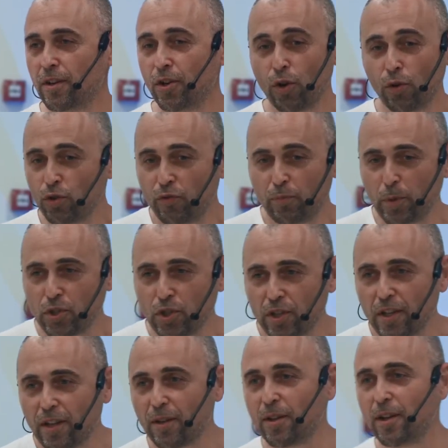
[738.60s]
И он не
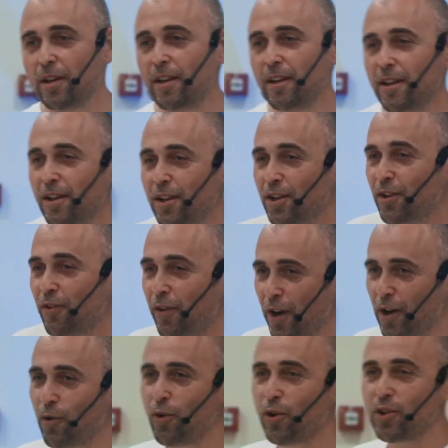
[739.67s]
впечатлил
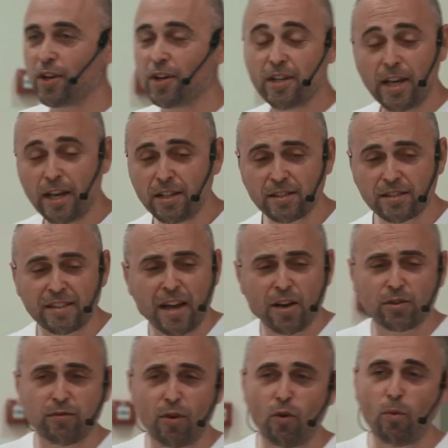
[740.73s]
фараона. Я не
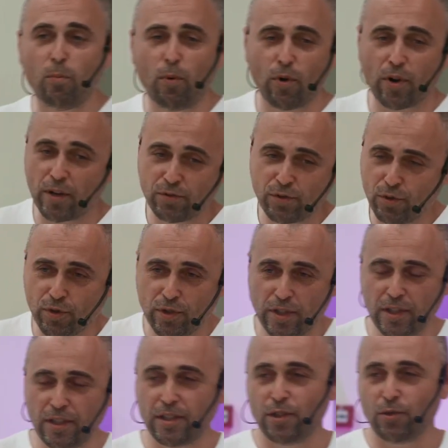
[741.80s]
знаю твоего бога, все,
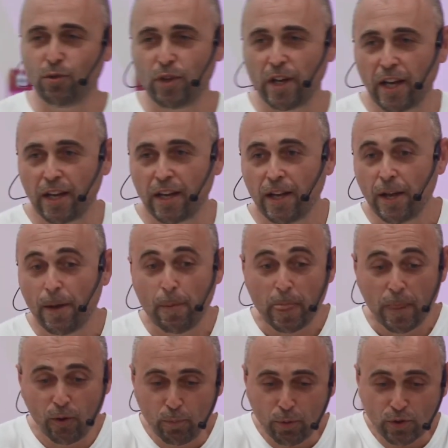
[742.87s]
иди гуляй.
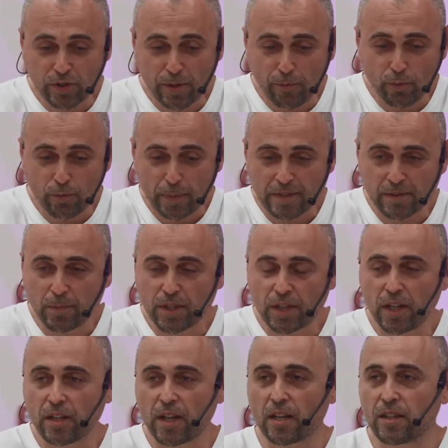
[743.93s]
Он просто
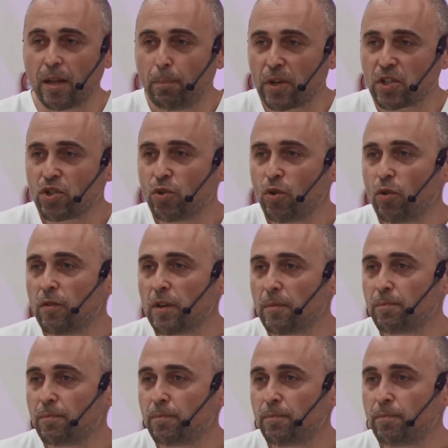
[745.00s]
посмотрел, как на
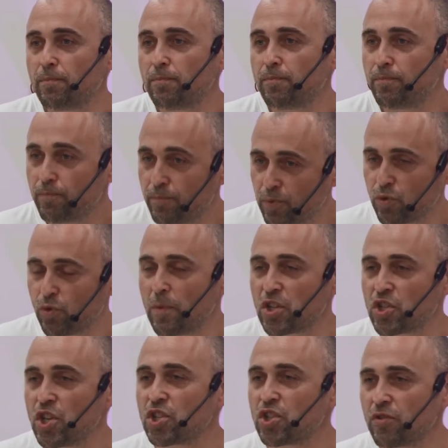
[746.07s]
пожилого
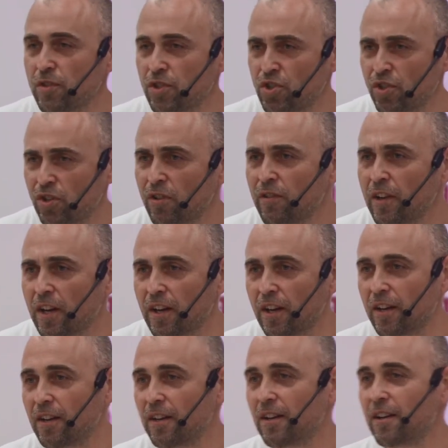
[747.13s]
сумасшедшего
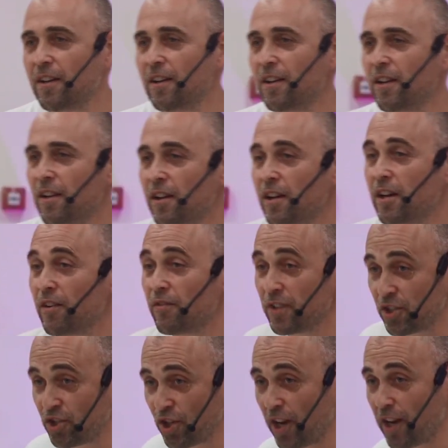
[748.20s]
человека в
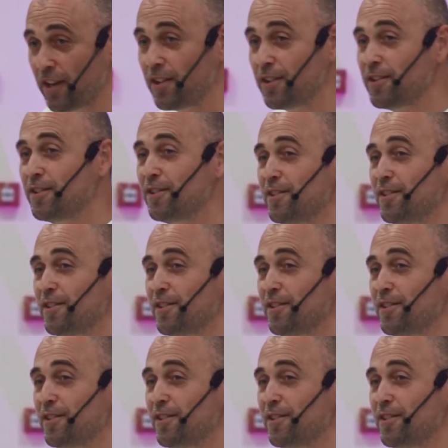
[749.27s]
начале.